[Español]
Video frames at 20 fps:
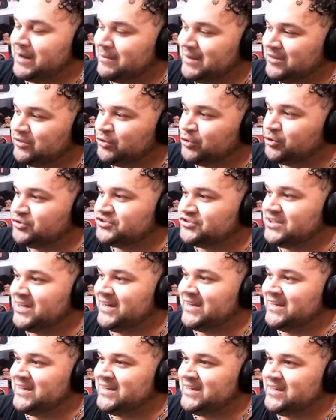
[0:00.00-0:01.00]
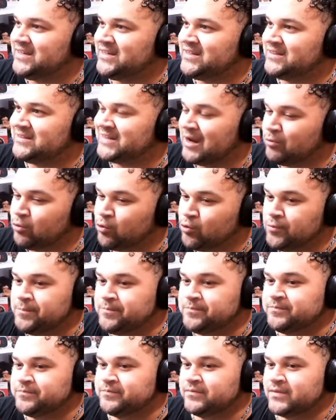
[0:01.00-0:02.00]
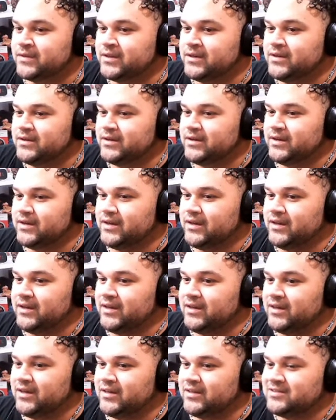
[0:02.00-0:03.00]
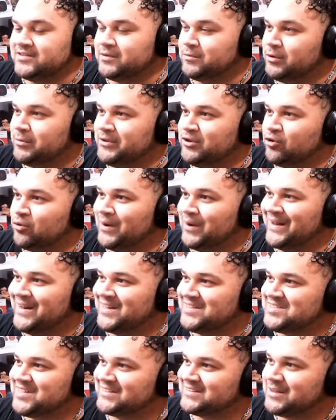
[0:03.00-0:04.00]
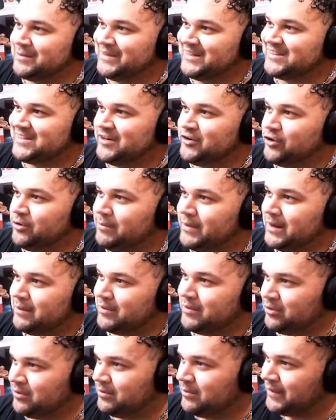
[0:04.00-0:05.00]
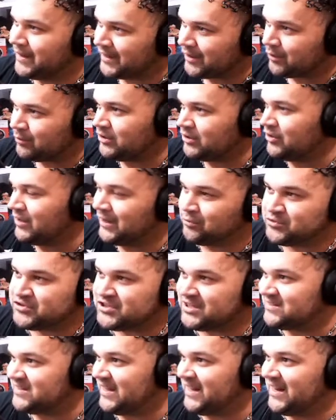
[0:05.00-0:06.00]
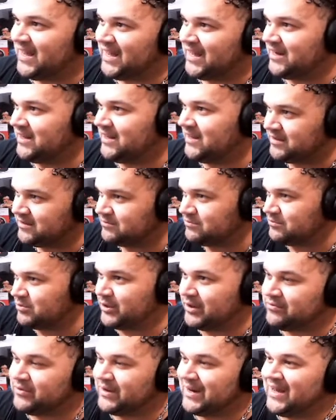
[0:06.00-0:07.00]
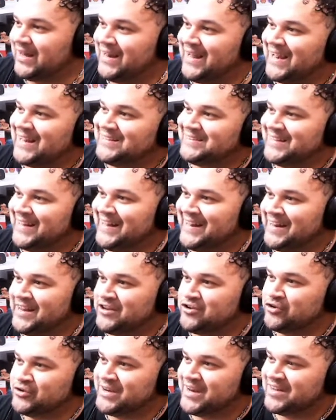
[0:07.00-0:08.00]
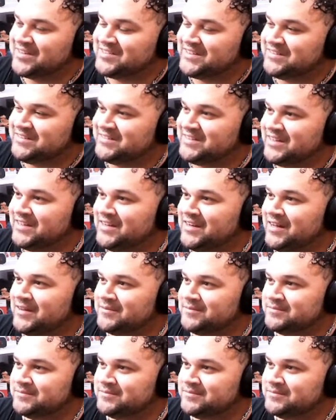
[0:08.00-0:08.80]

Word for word: Mendoza y Tabú eh, se me olvidó cuál era exactamente el nombre, pero me recuerdo de la lucha estelar, eh, que fue la, la cartelera, yo llegué a asistirla.